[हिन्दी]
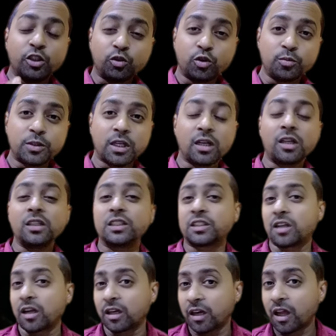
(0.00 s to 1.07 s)
यूट्यूब चैनल
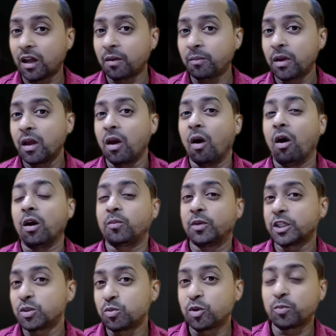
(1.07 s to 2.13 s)
इंस्टाग्राम और
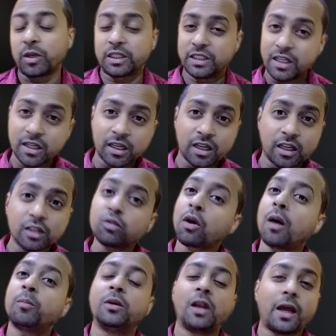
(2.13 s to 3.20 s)
फेसबुक पर देख रहे हैं तो
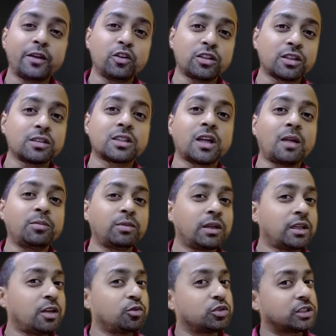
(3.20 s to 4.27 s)
आप लाइक और सब्सक्राइब
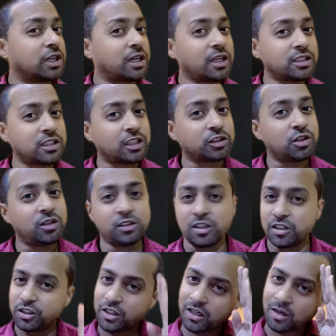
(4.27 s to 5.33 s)
करके कुछ कहना चाहते हैं तो
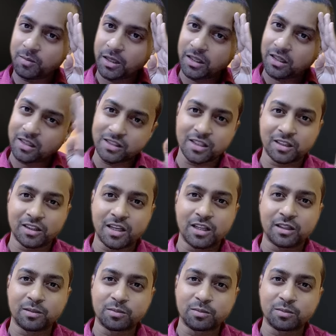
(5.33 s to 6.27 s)
नीचे कमेंट कर सकते हैं